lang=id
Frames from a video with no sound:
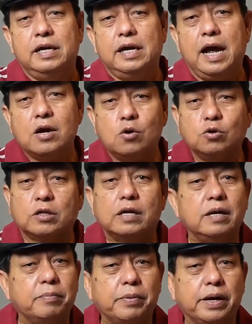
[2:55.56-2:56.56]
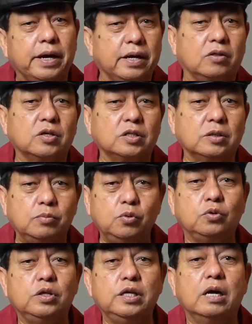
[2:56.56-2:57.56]
anggota DPR
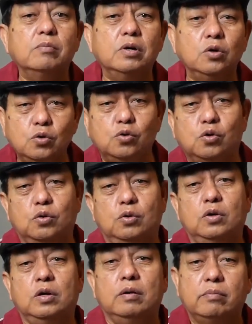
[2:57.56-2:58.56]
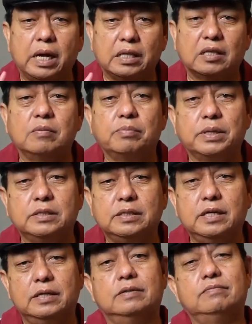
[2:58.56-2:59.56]
tersebut yang menuduh mantan
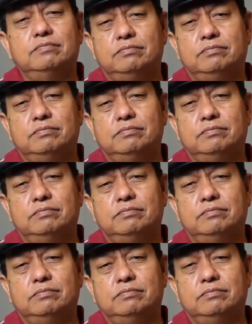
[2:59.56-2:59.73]
presiden,